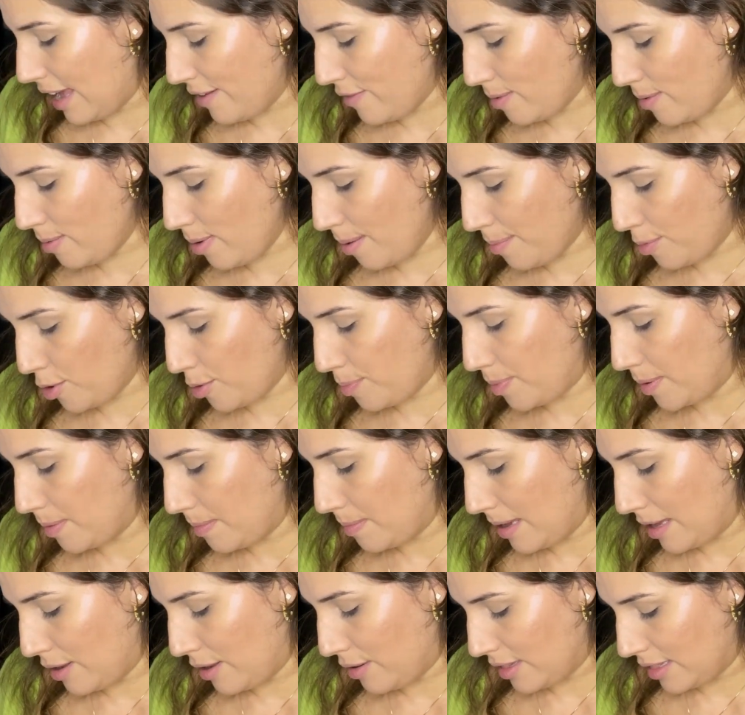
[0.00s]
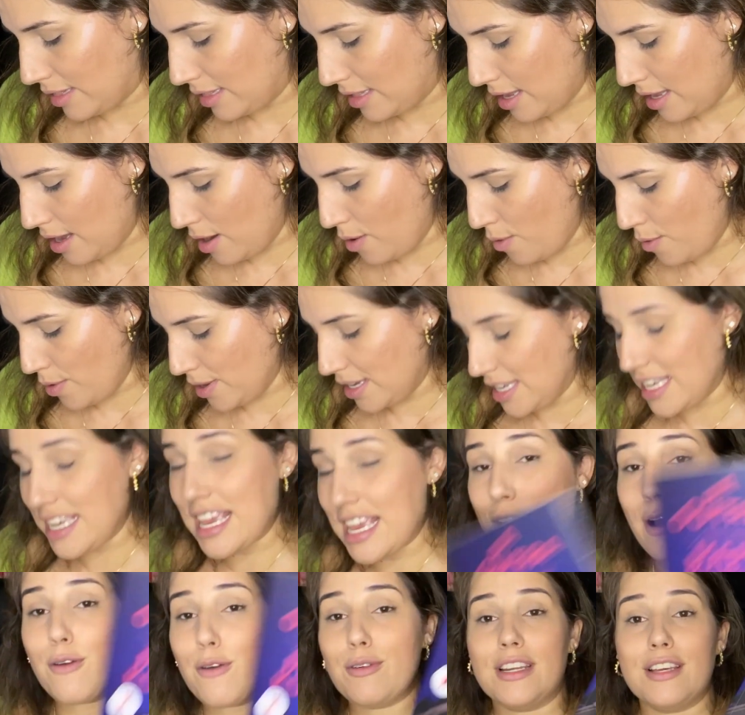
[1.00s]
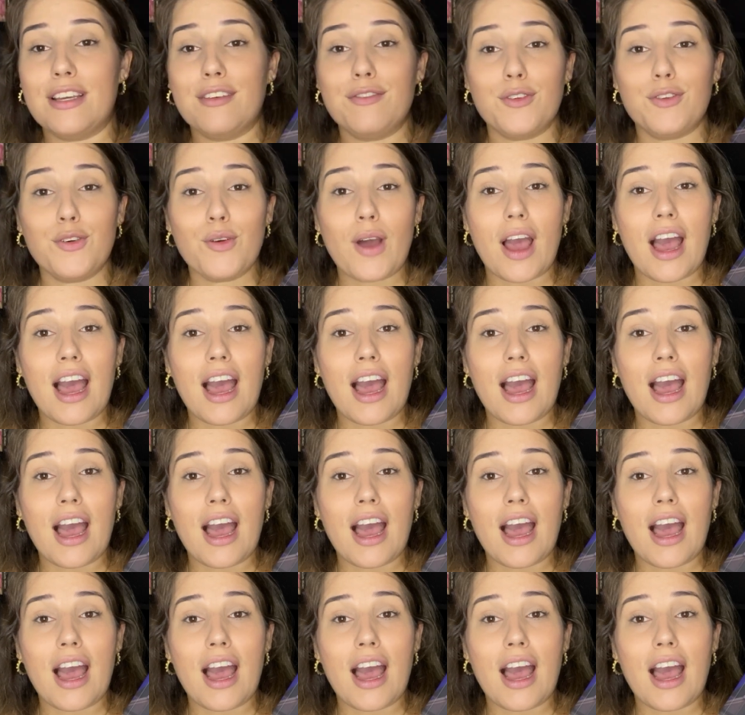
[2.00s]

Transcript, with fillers: Vamos abrir o primeiro, então, que é o livro